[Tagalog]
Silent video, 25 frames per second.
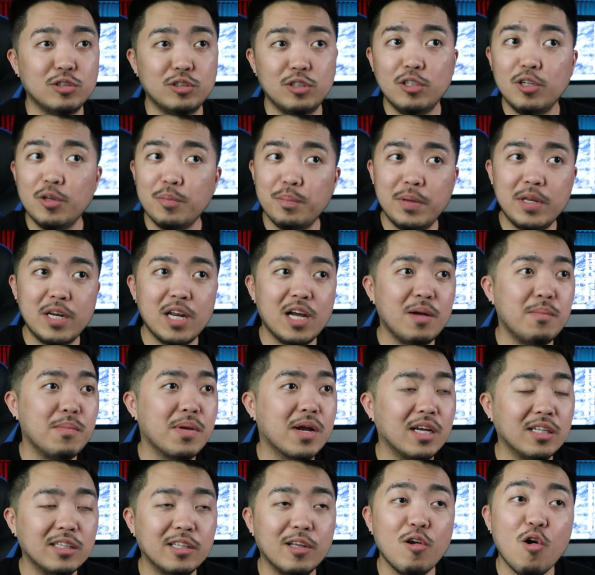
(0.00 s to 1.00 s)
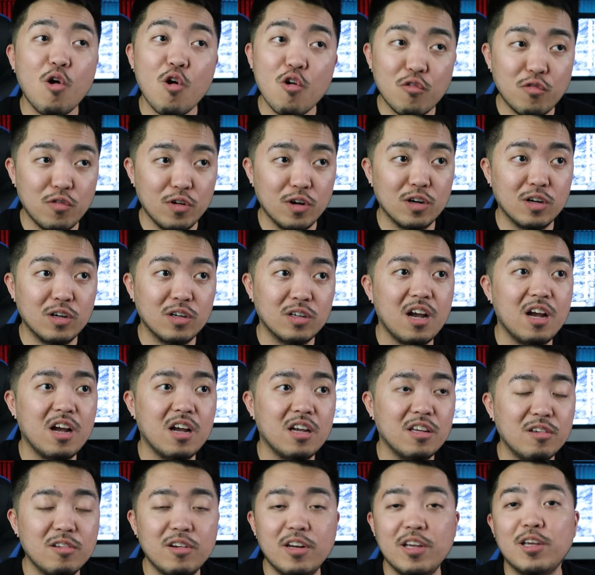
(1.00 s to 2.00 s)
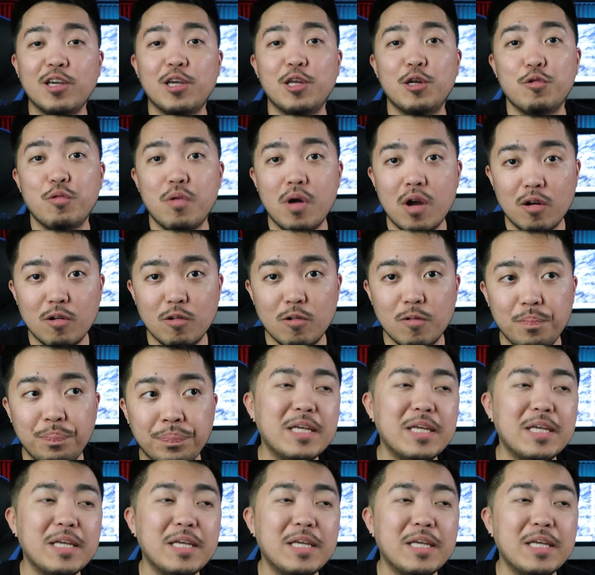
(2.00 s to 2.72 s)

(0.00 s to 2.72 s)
sino yung pinakamaganda yung offer, uh, yun na yung kinuha ko.